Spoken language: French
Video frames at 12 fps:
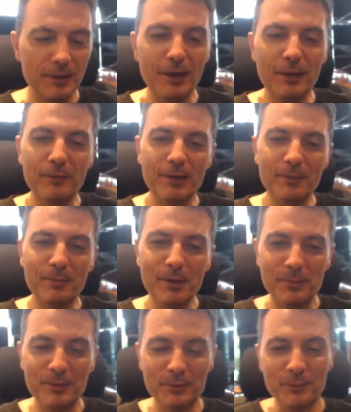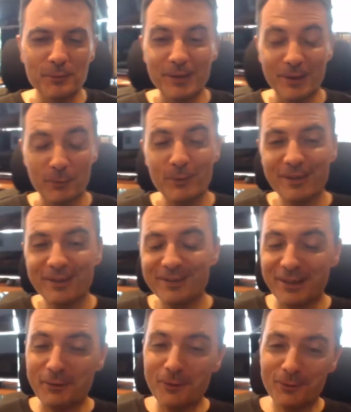tu es arrivé là-bas parce que tu es un gros
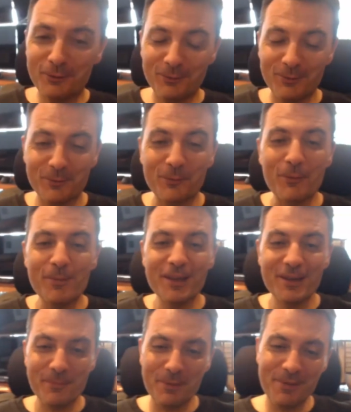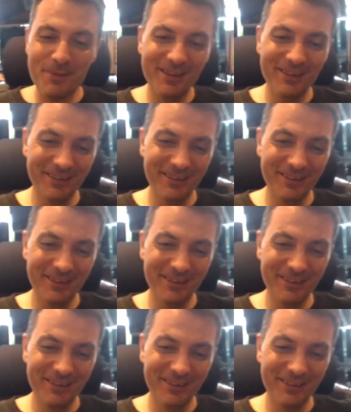castagneur, tu fais du combat des MMA.